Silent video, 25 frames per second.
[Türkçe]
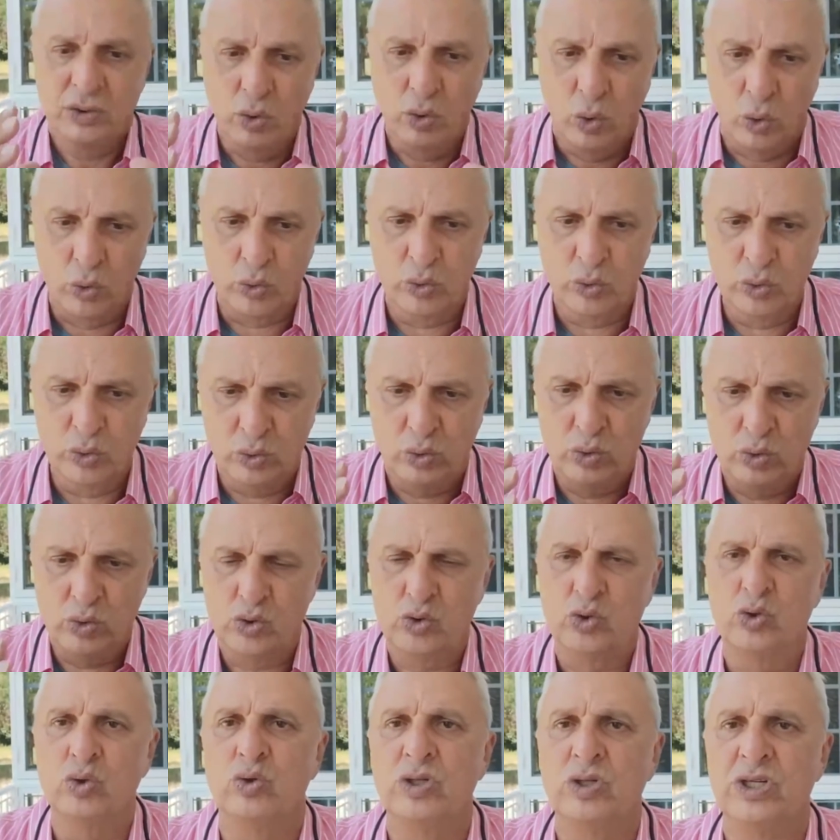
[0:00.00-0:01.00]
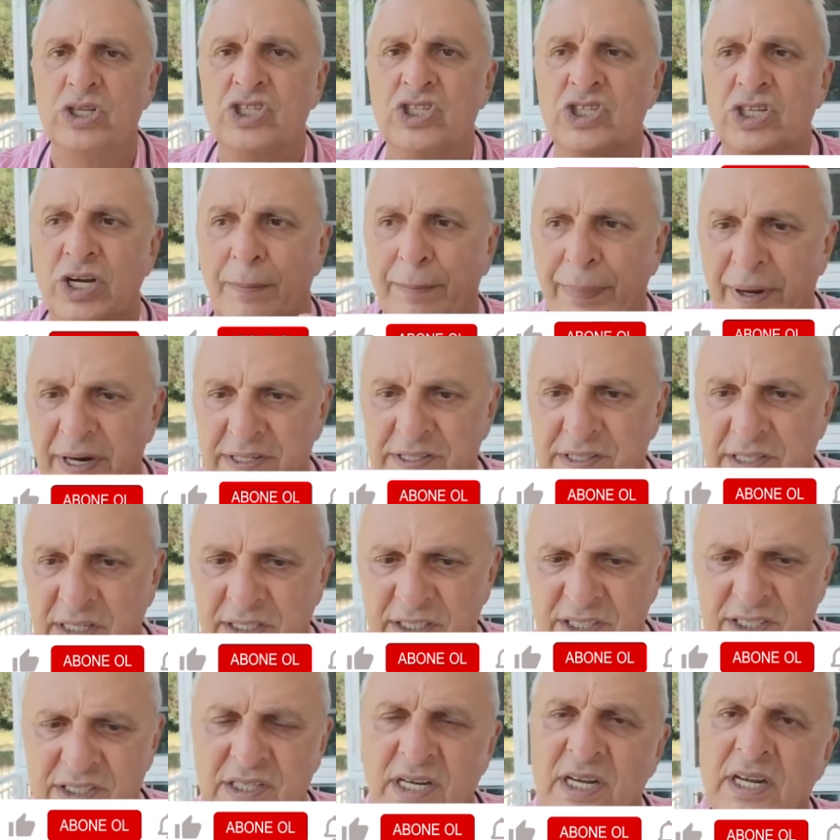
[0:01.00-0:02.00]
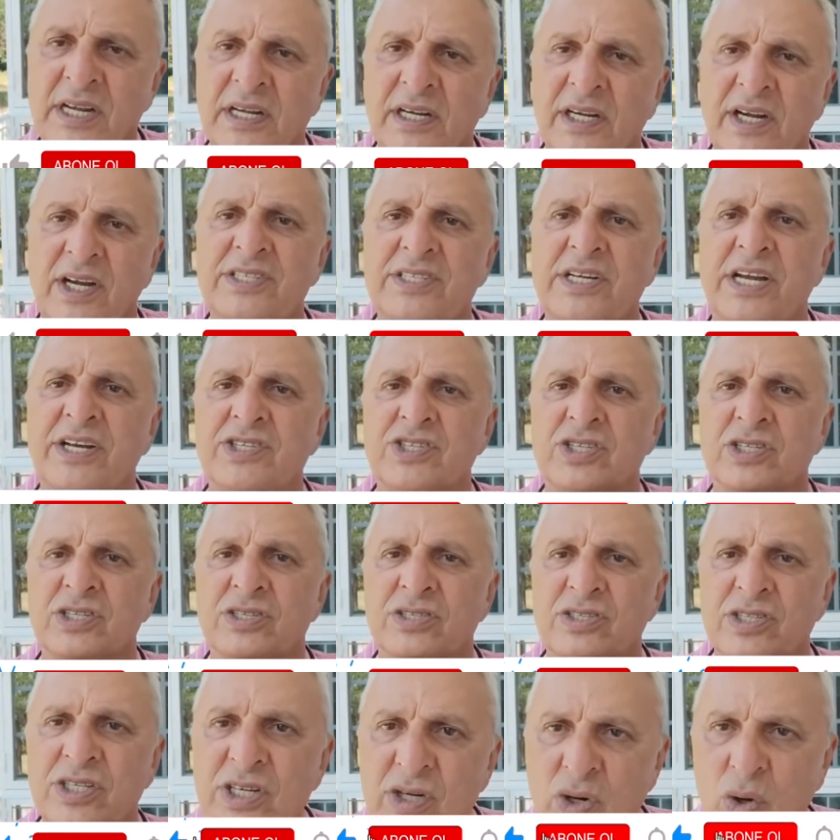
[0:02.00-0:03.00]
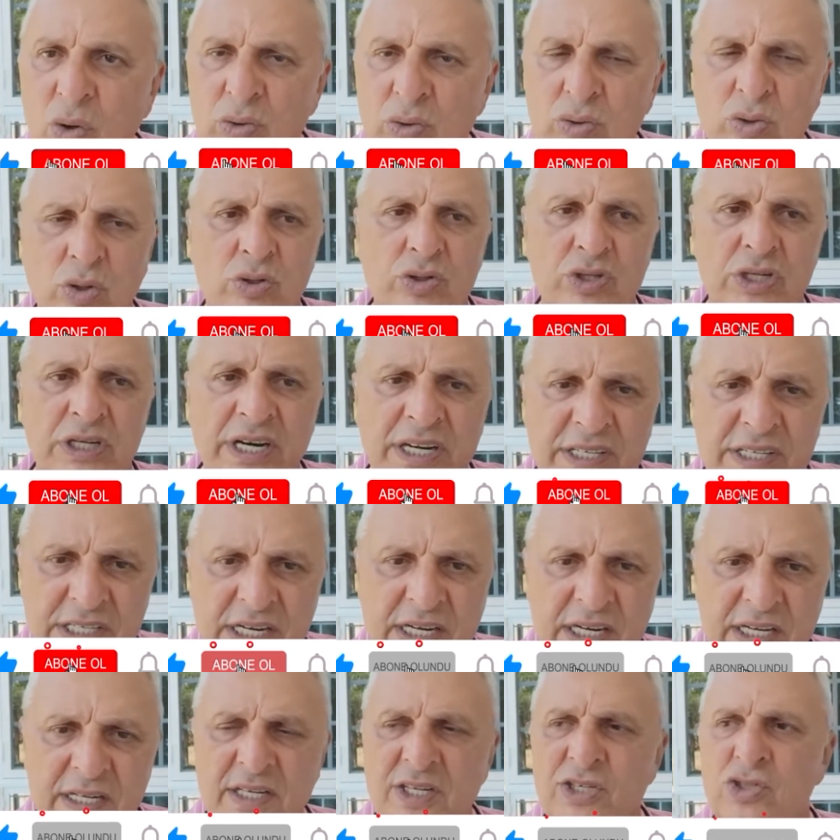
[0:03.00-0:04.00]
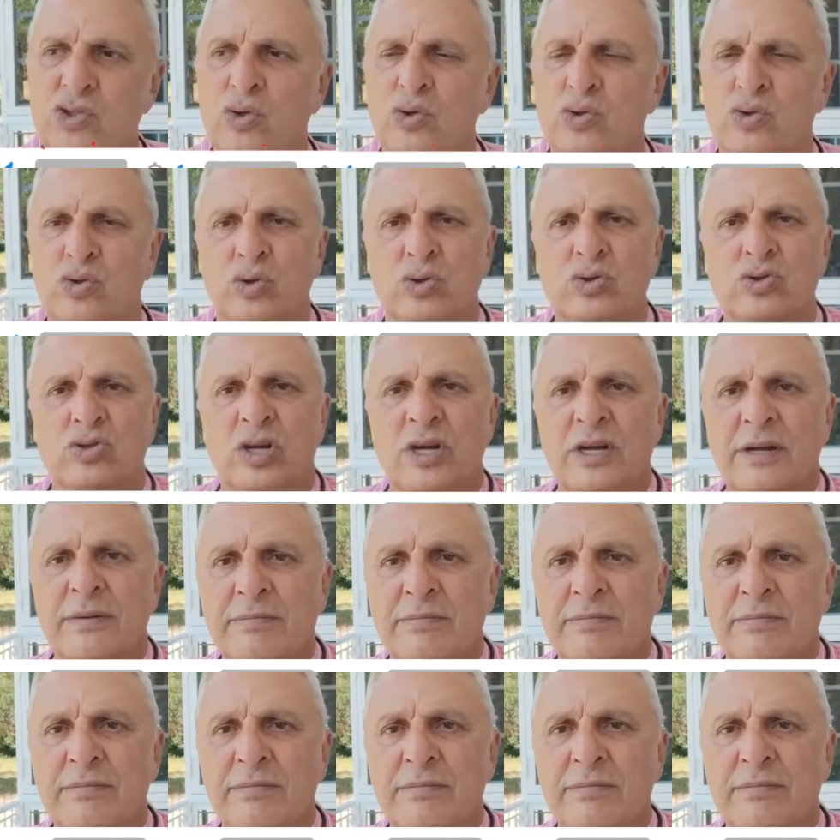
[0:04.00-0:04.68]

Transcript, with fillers: doğru düzgün iş yaparsanız kazancınız yine oluyor, yine zenginleşiyorsunuz.